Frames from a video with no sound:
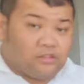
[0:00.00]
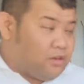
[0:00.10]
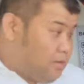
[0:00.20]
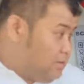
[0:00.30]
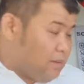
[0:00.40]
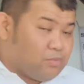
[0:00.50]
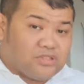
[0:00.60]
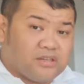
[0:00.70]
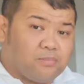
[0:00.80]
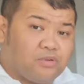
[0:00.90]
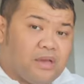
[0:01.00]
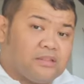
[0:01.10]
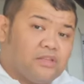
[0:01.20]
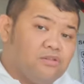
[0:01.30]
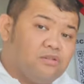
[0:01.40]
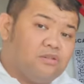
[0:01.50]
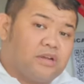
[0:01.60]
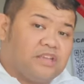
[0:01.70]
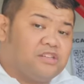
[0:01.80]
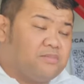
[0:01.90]
ito, nabuksan na po natin yung
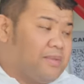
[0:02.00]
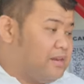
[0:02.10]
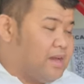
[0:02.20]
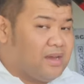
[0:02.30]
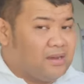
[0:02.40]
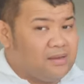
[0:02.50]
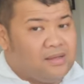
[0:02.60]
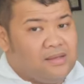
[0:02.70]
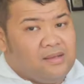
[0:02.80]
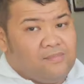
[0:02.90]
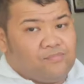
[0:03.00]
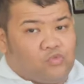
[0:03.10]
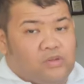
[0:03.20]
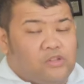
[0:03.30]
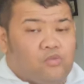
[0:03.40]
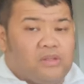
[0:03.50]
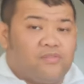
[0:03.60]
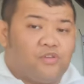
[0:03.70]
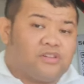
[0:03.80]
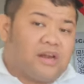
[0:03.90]
engine bay ng
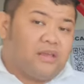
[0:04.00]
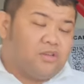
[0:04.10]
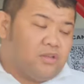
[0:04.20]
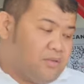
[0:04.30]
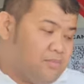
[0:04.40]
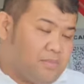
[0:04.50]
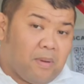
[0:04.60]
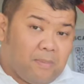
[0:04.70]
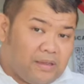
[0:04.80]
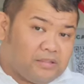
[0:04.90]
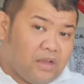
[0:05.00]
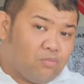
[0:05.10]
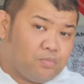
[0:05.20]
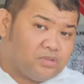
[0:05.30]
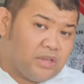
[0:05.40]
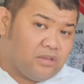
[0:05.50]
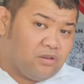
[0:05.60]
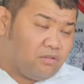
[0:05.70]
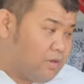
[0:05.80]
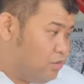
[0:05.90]
2024 Triton. Ipapakita ko po sa
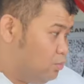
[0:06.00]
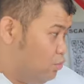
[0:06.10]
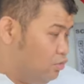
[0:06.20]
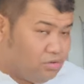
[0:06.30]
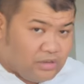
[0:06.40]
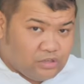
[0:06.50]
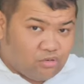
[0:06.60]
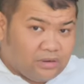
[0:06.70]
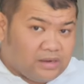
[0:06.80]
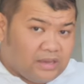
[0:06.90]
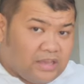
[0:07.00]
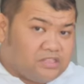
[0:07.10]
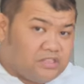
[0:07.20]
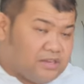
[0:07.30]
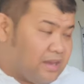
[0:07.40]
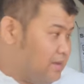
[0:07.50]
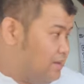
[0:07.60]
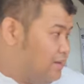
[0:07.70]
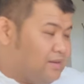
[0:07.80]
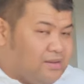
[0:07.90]
inyo kung ano po yung itsura ng engine niya
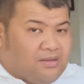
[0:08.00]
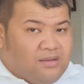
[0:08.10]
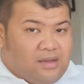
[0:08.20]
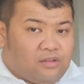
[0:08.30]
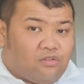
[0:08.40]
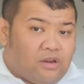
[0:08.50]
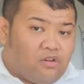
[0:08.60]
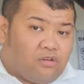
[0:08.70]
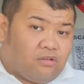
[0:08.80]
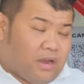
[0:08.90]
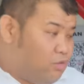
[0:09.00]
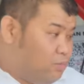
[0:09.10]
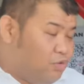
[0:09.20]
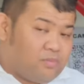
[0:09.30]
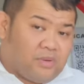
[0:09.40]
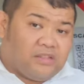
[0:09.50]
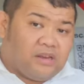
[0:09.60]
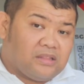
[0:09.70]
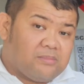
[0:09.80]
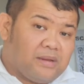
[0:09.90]
at kung ano, ano po yung pwede
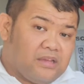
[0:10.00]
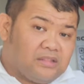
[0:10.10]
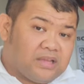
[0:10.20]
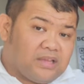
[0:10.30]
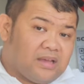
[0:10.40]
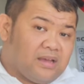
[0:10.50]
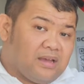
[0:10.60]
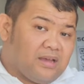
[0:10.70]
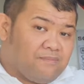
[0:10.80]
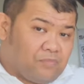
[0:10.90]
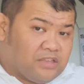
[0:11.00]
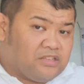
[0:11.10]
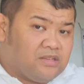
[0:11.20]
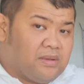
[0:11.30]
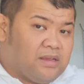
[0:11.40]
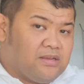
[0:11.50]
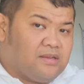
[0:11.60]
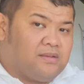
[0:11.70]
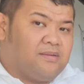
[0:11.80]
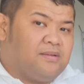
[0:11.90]
natin makita sa engine bay.
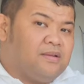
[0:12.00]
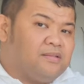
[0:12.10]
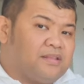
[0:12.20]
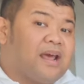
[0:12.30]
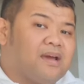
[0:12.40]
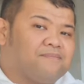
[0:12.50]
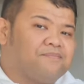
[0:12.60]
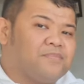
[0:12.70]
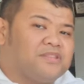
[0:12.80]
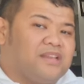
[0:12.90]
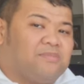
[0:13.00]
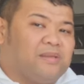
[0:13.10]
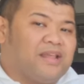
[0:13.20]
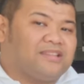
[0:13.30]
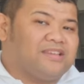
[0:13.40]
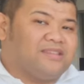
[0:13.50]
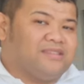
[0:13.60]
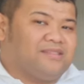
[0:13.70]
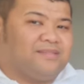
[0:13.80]
Tara, silipin natin.